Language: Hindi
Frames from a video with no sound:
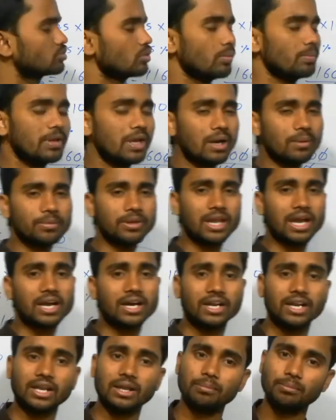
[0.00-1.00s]
को भी हम क्या
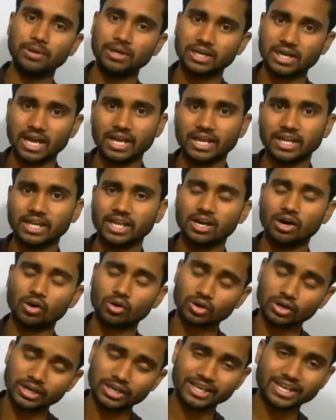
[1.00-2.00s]
करेंगे मिटाएंगे
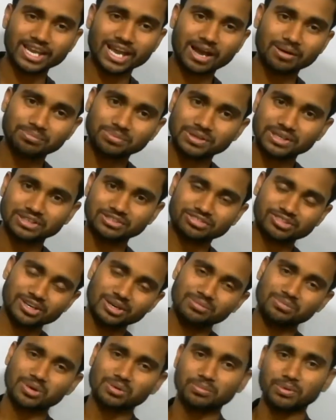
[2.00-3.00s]
और लेंगे आपके
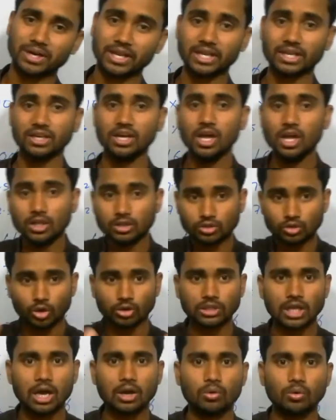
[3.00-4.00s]
स्क्रीन बोर्ड पर एक
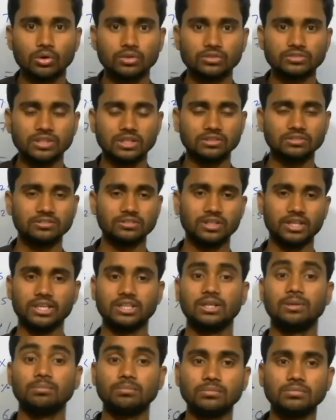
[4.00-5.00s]
चौथा क्वेश्चन
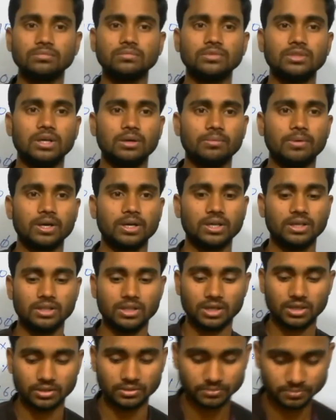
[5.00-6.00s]
एकदम
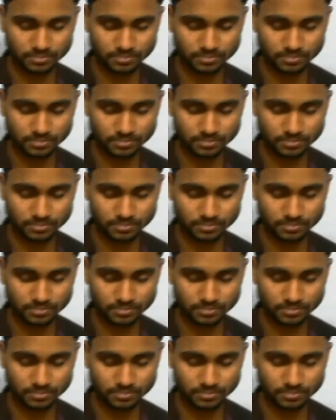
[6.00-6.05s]
धमाकेदार